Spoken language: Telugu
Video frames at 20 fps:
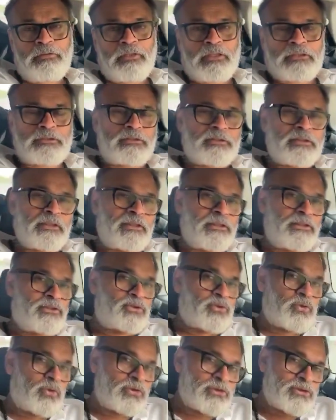ఖచ్చితంగా ఈ
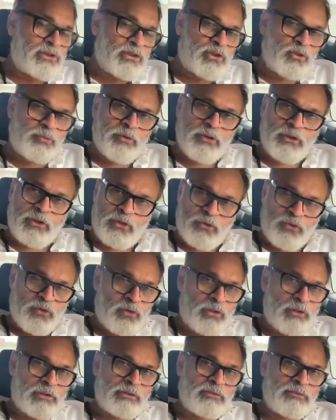సోర్స్ ఏంటో మేము
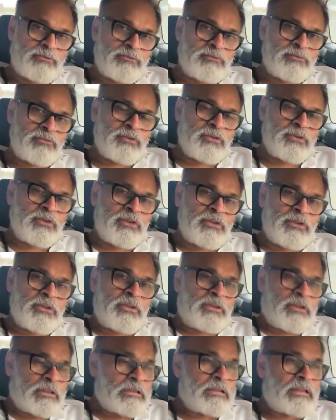కనుక్కోగలుగుతాం
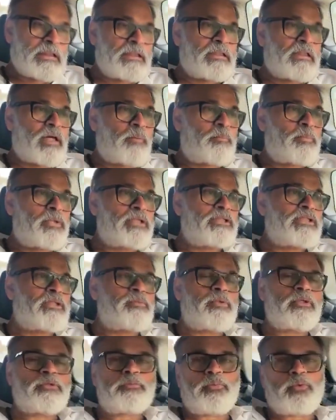ఎందుకంటే అప్పుడే
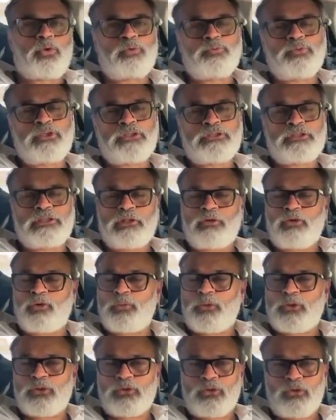దీని మీద ప్రోబ్ చేసి ఎవరు
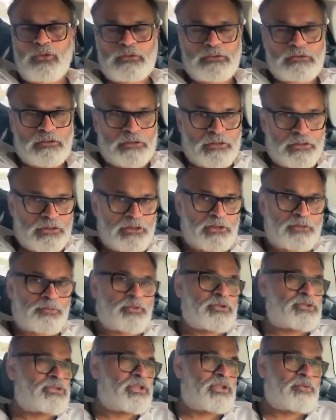పట్టుకోవాల్సిన ఇంట్రెస్ట్
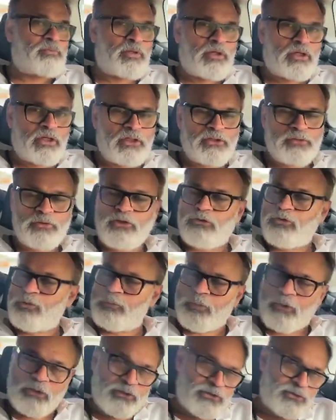ప్రస్తుతానికి మాకు లేదు ఎవరు
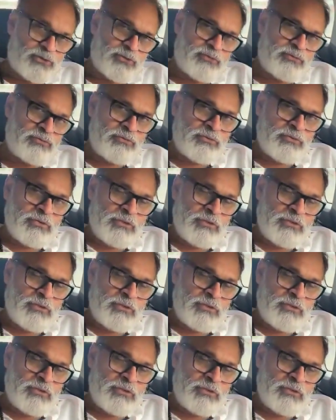పట్టించుకోం